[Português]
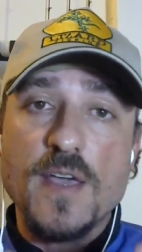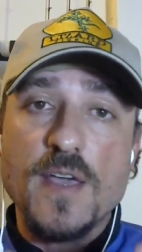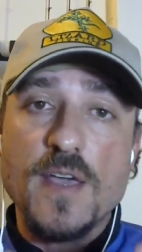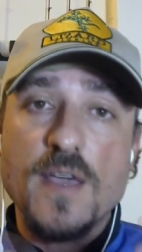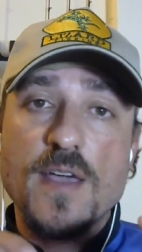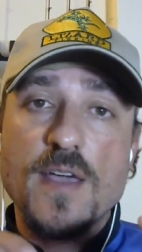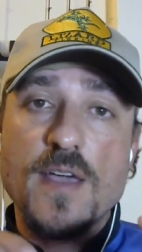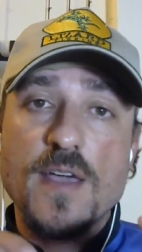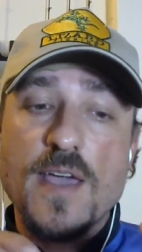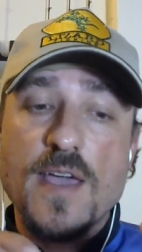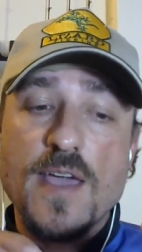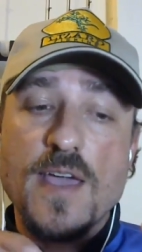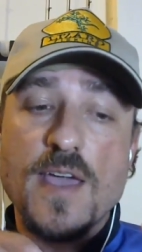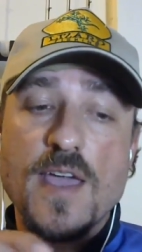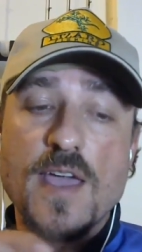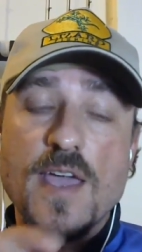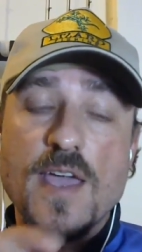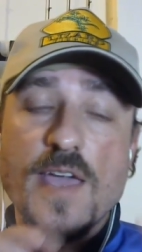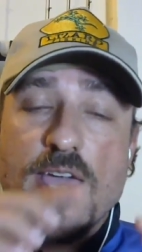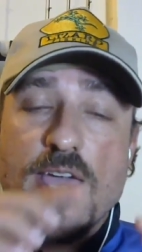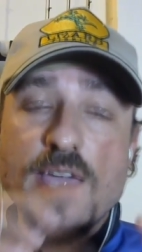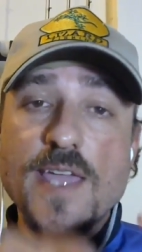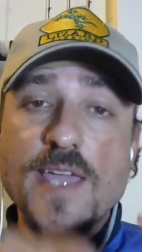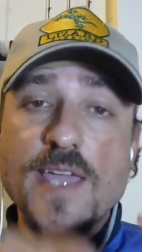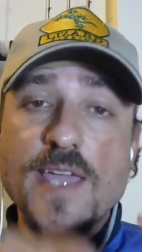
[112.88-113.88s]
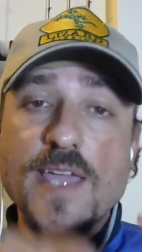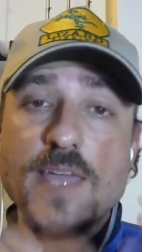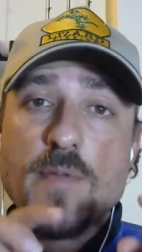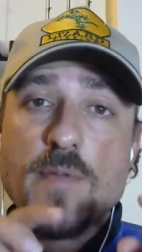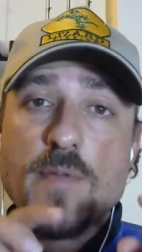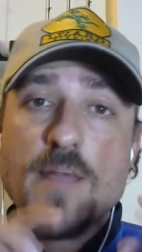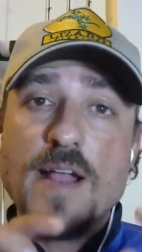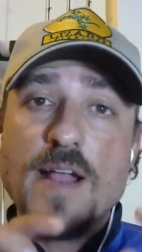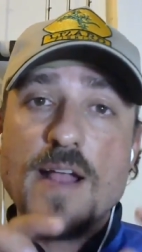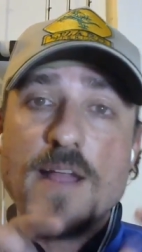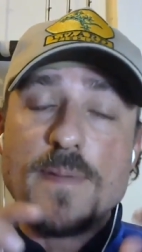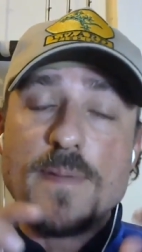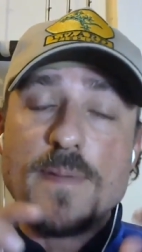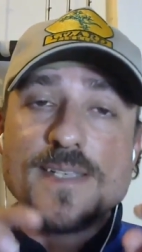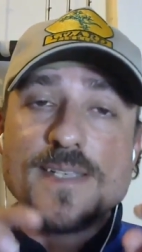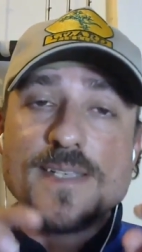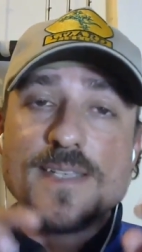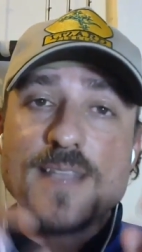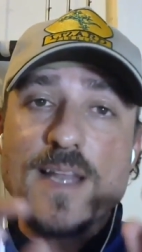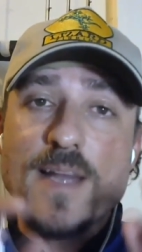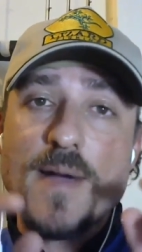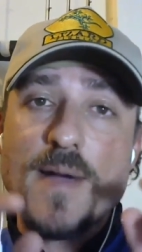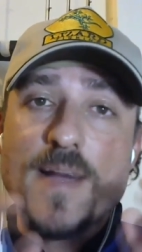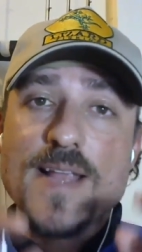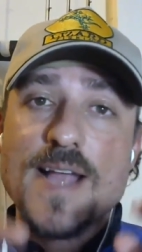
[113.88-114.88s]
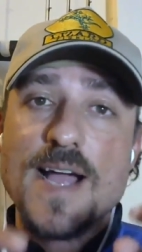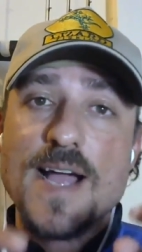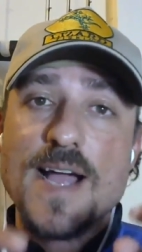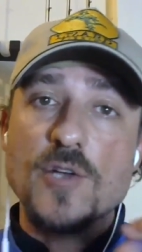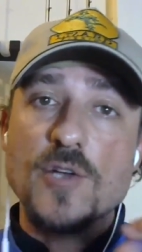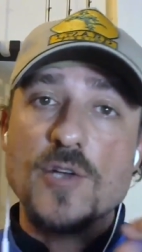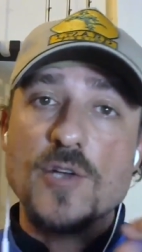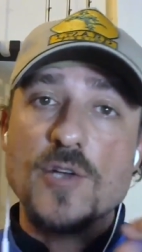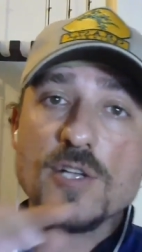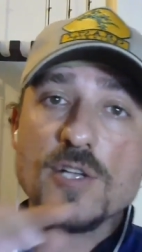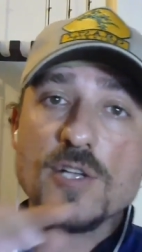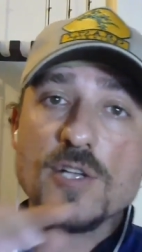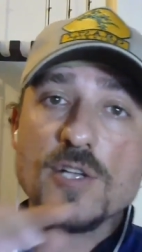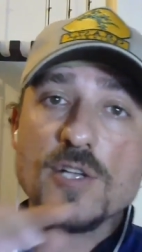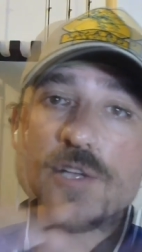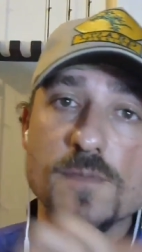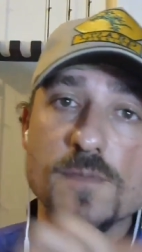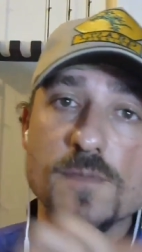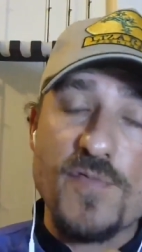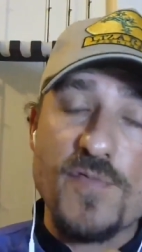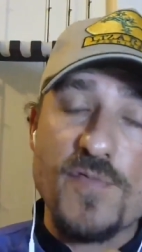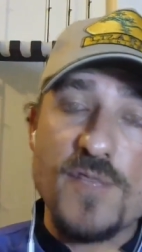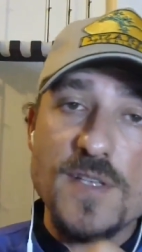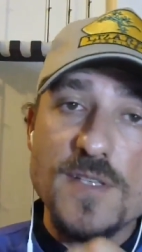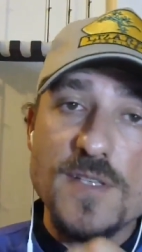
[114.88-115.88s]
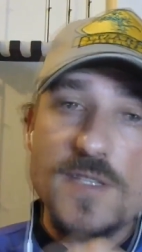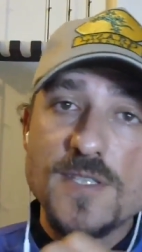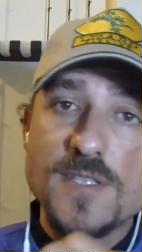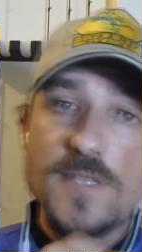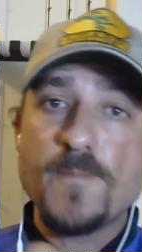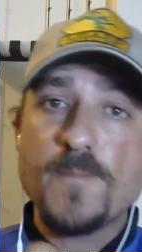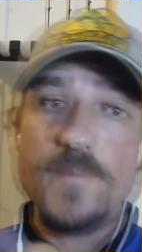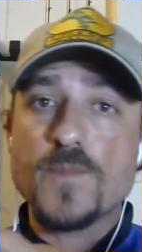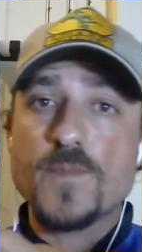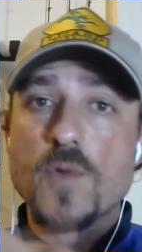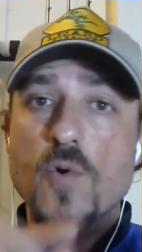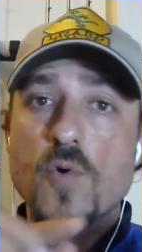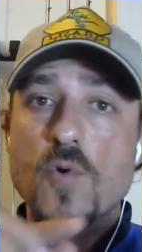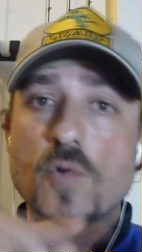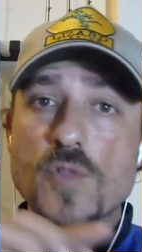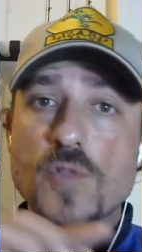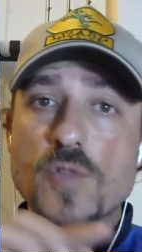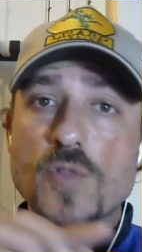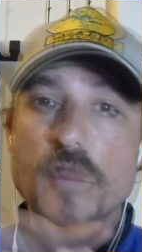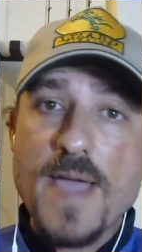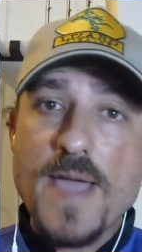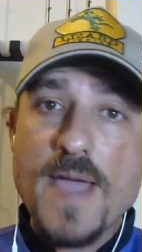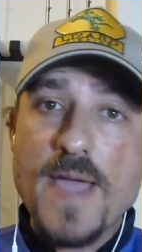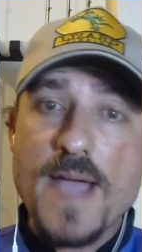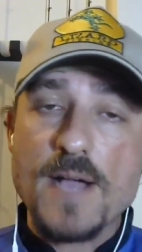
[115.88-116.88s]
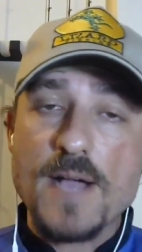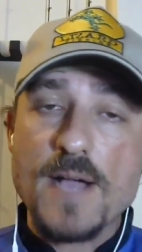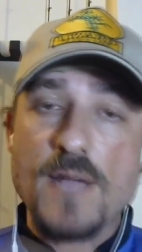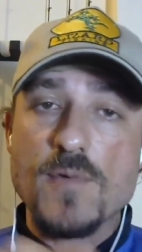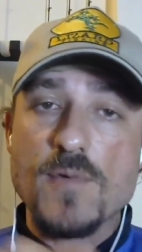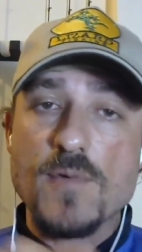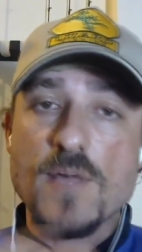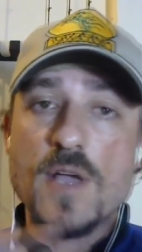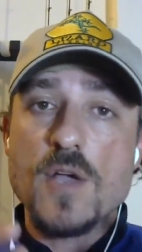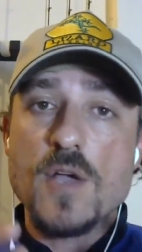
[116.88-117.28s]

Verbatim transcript: é, é, equilibrada para ser trabalhada ou na superfície ou na meia água.